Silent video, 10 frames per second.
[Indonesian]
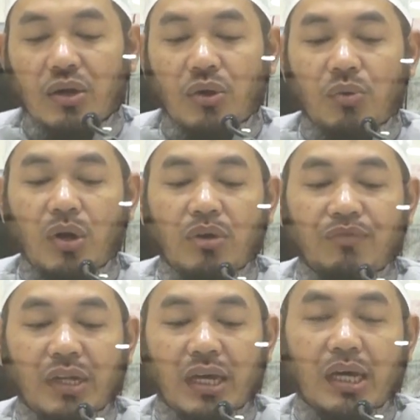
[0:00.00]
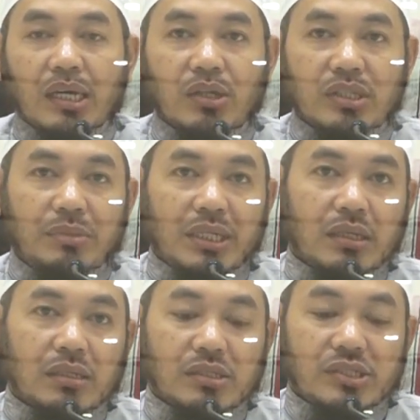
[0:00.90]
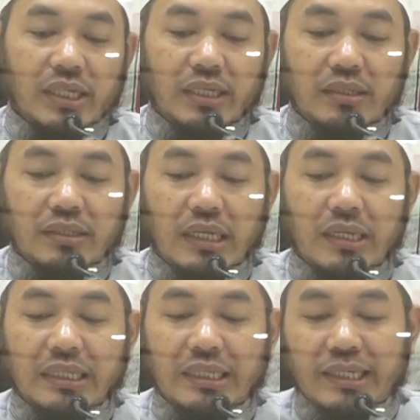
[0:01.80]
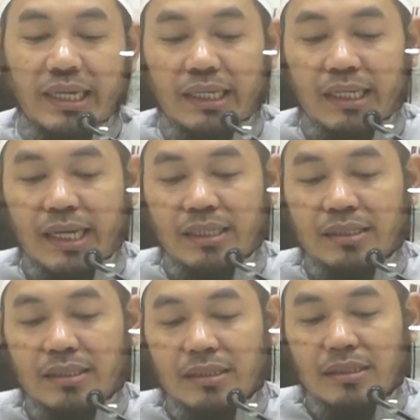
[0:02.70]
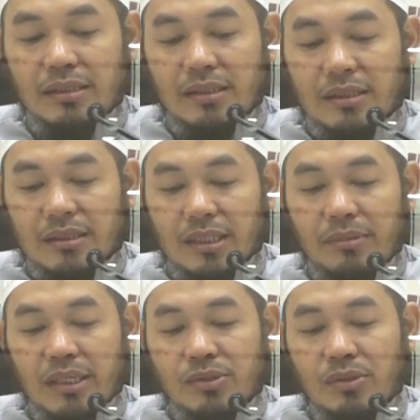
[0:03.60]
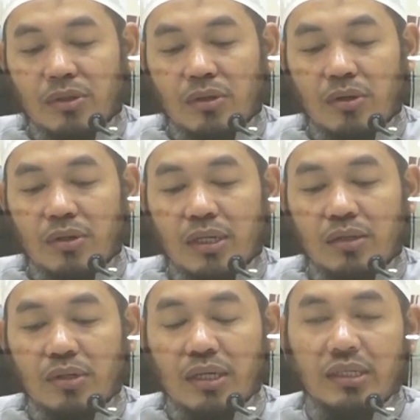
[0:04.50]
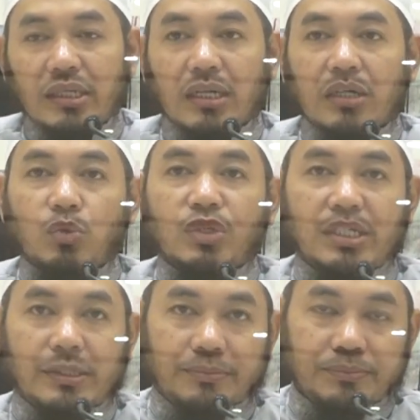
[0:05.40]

Wa huwa fil akhirati minal khasirin dan dia di akhirat termasuk orang-orang yang rugi.